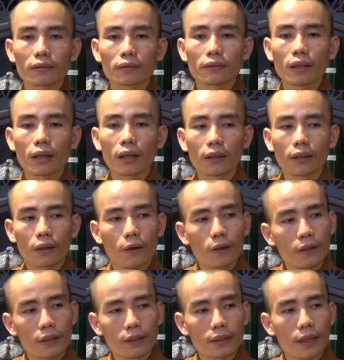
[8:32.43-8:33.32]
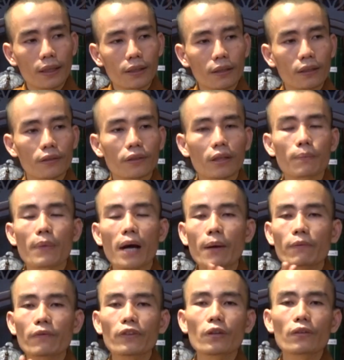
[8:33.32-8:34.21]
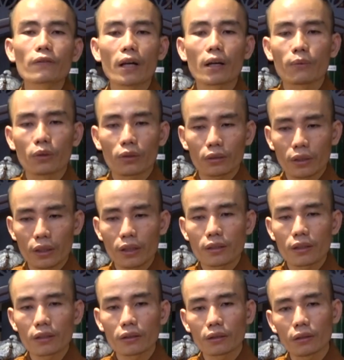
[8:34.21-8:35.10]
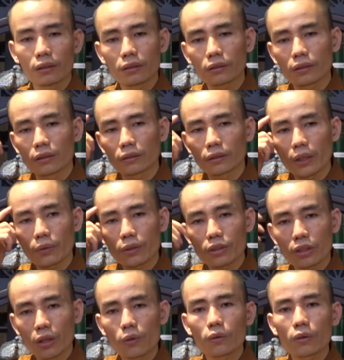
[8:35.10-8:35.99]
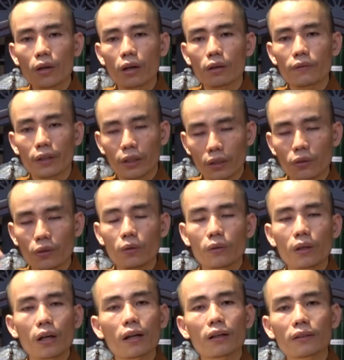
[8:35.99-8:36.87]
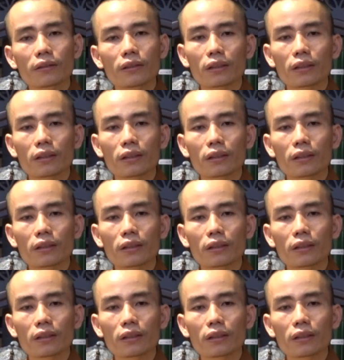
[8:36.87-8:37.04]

là con người ta rất là dễ bám víu vào một cái thế giới tưởng tượng theo cái xấu của họ về cái tốt đó,